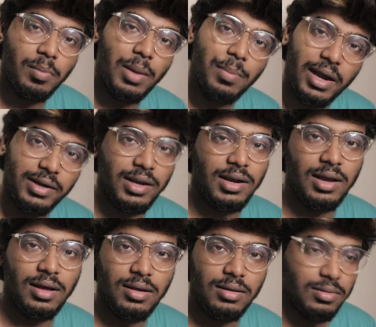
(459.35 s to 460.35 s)
मैं बैठने
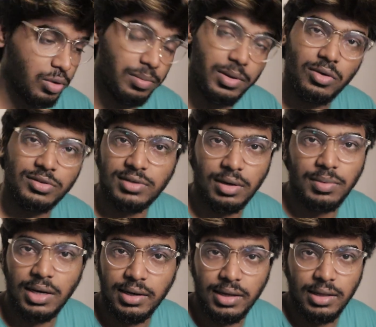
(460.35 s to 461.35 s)
लगा क्योंकि मेरे को
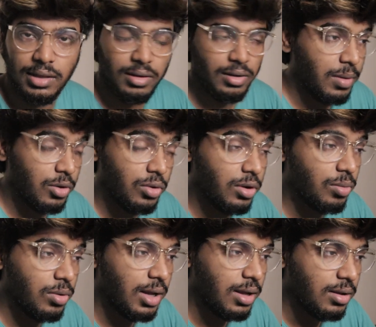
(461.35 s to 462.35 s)
स्क्रिप्ट लिखने का था बट
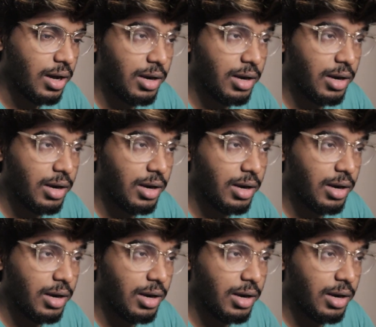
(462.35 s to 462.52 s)
उन्होंने बोला